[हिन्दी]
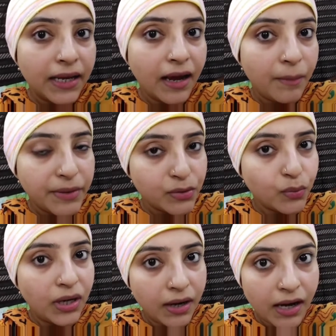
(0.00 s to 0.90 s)
आप इसको
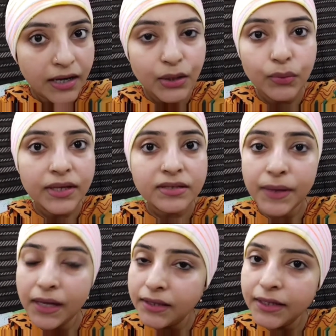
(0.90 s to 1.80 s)
लगा लें क्योंकि इसमें
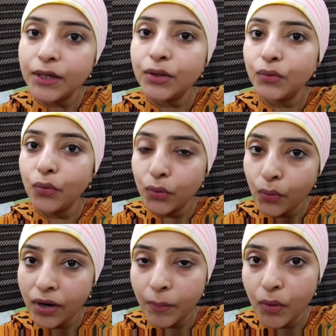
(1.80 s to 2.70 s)
हल्दी है तो
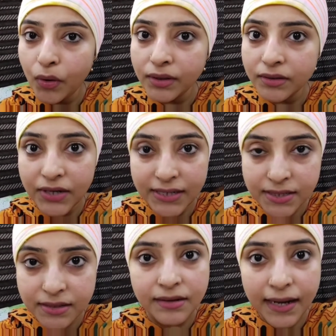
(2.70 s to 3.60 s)
थोड़ा बहुत
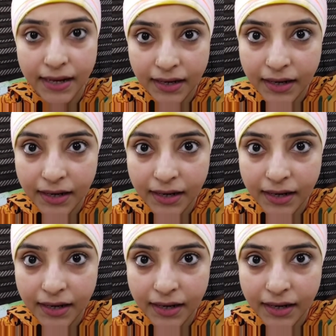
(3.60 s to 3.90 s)
ट्रेसेस रहेगा